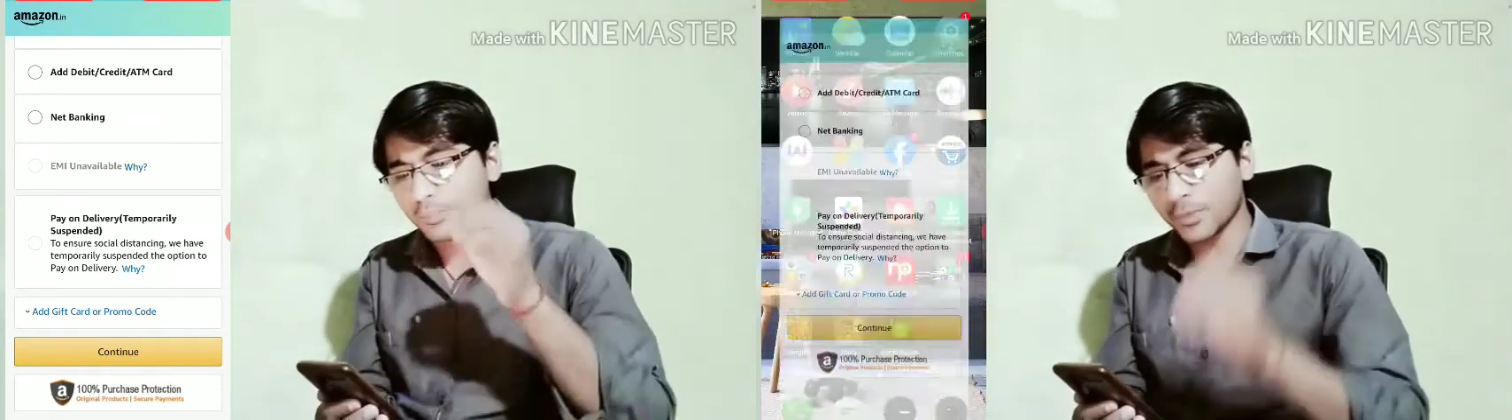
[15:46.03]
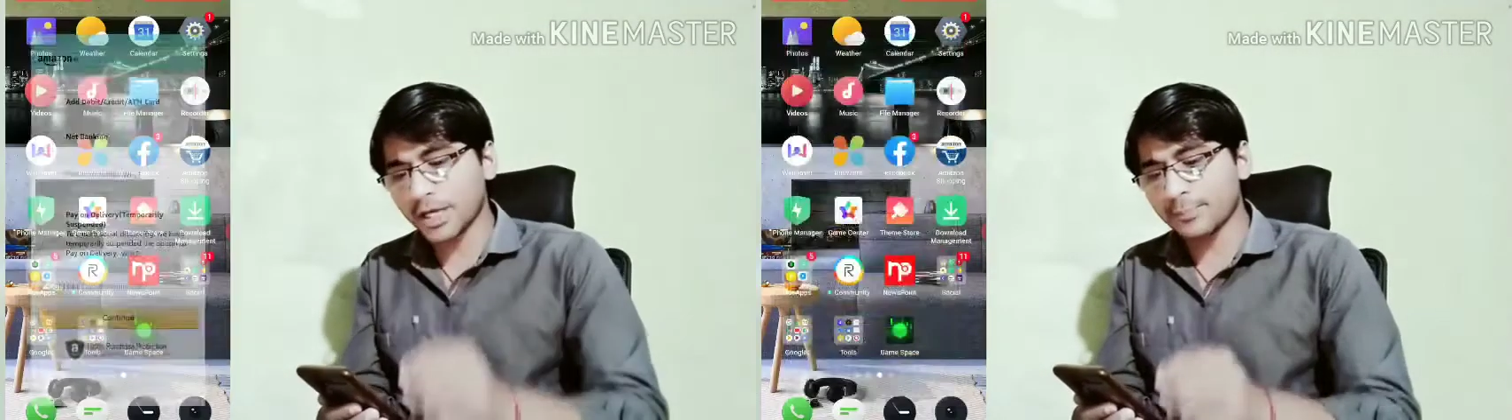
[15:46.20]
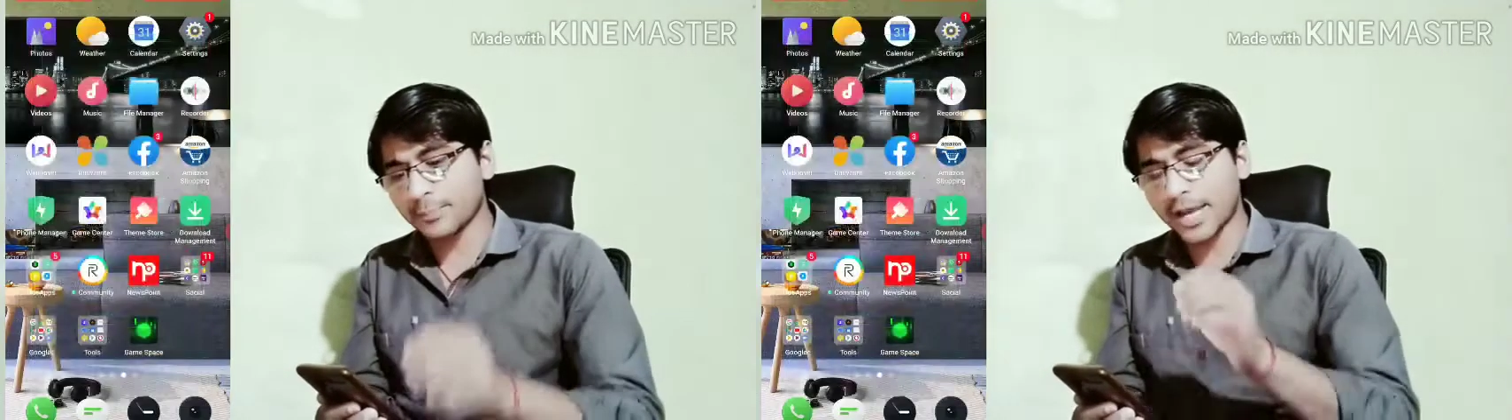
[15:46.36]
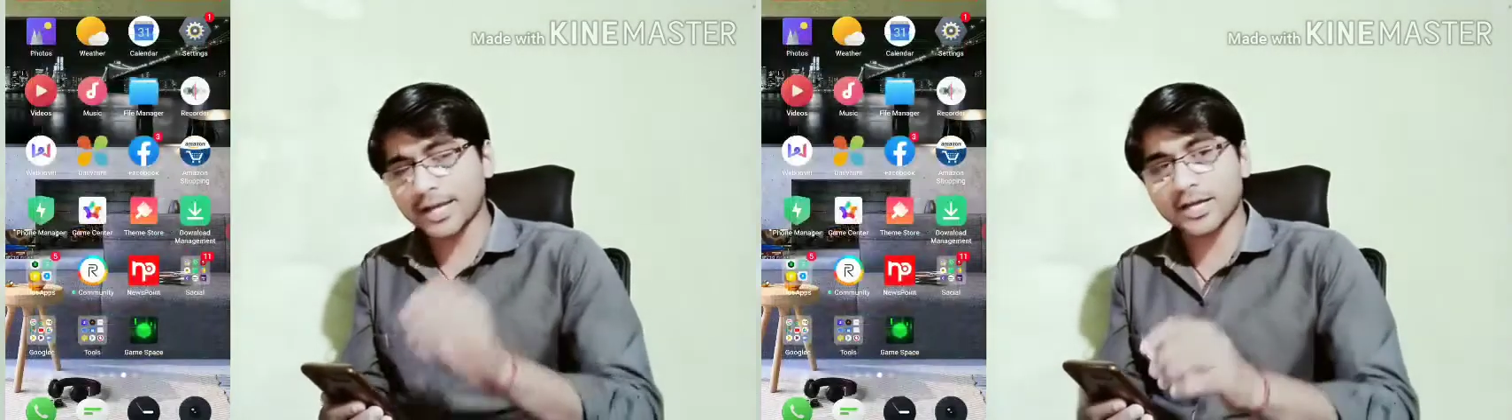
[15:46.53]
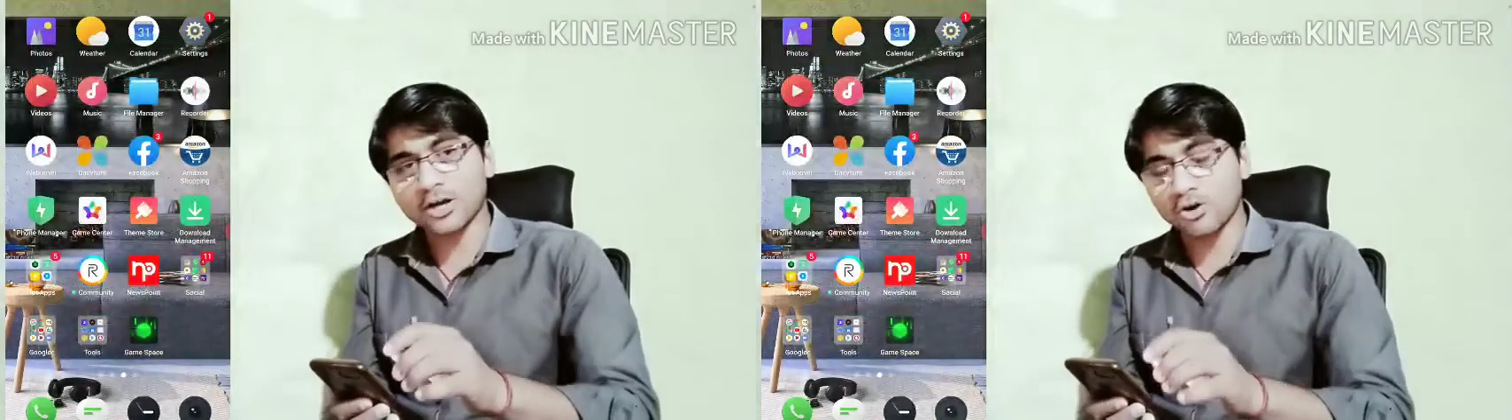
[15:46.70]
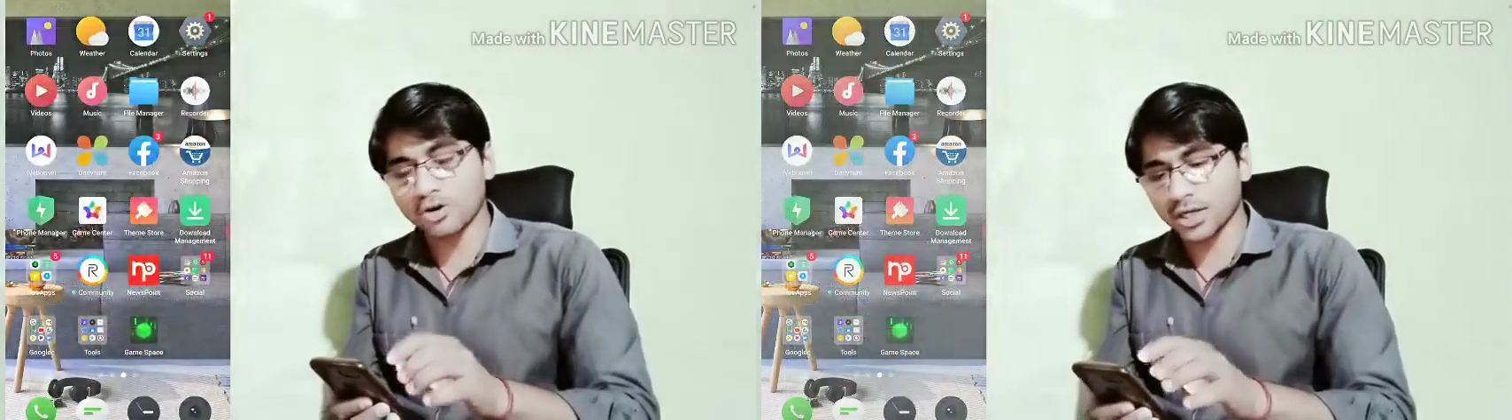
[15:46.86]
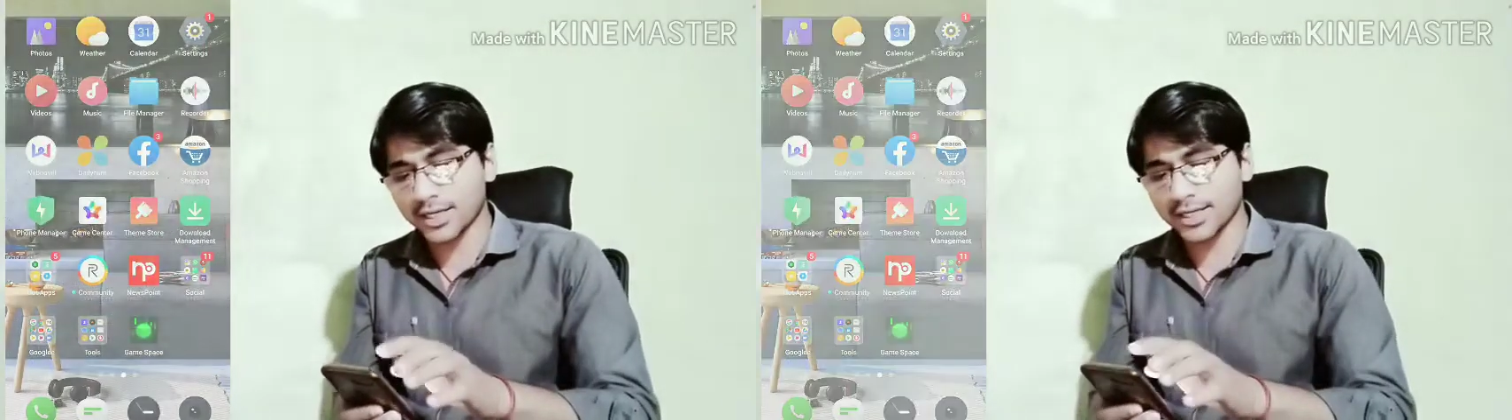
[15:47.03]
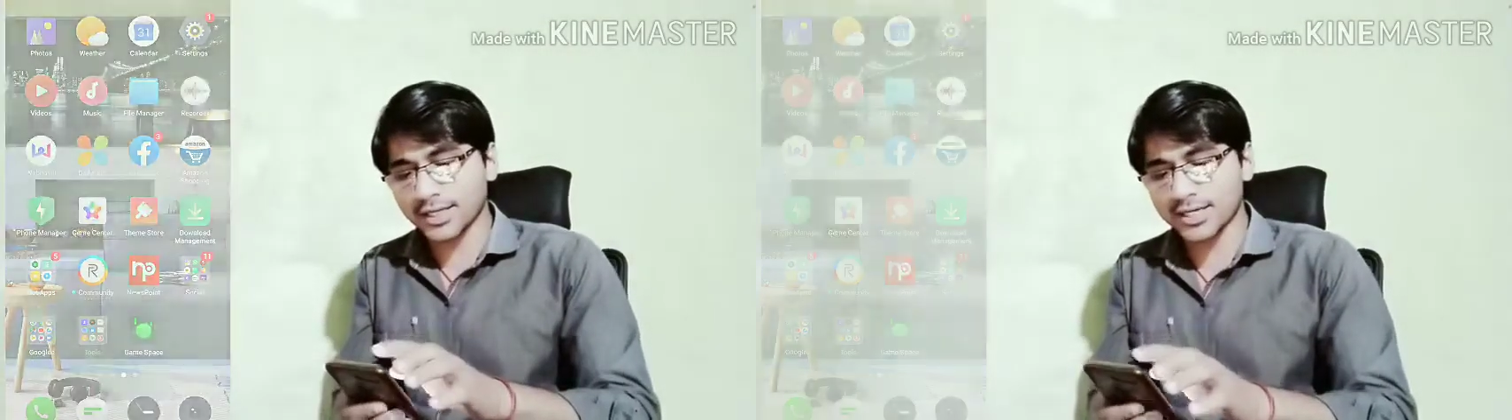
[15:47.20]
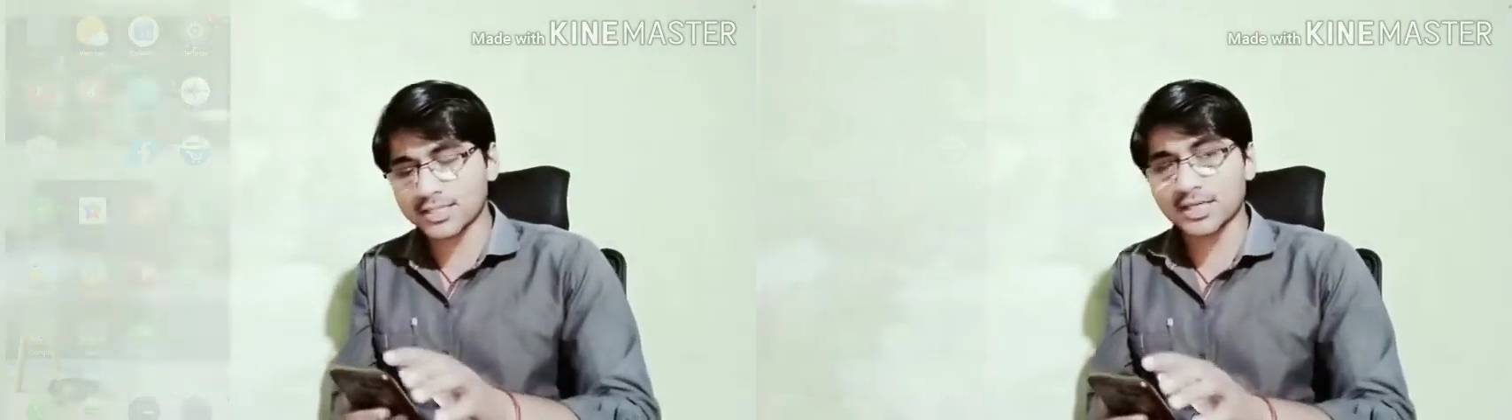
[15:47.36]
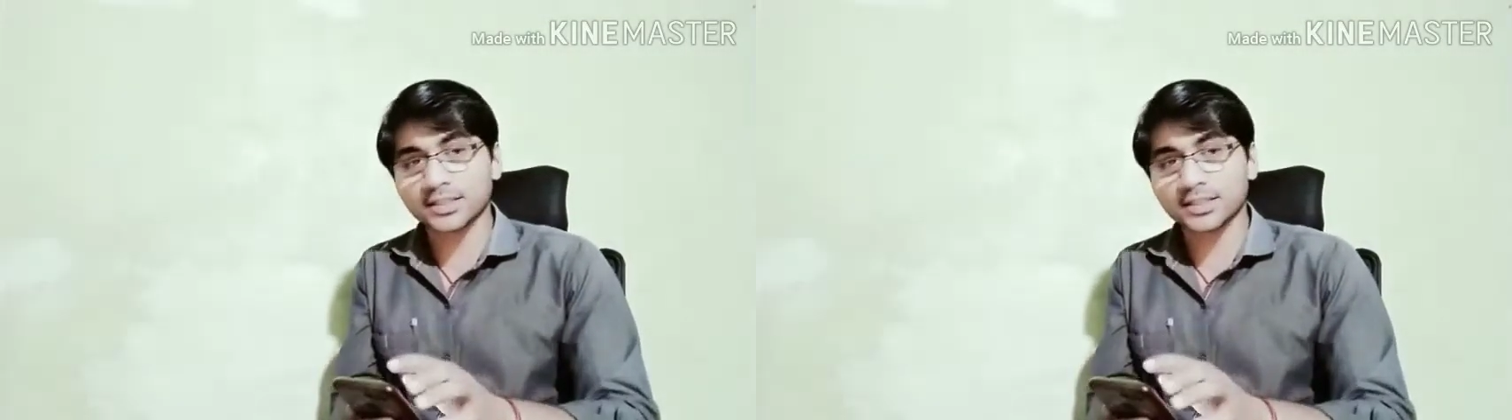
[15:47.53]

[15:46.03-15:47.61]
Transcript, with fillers: बैंक अकाउंट लिंक कर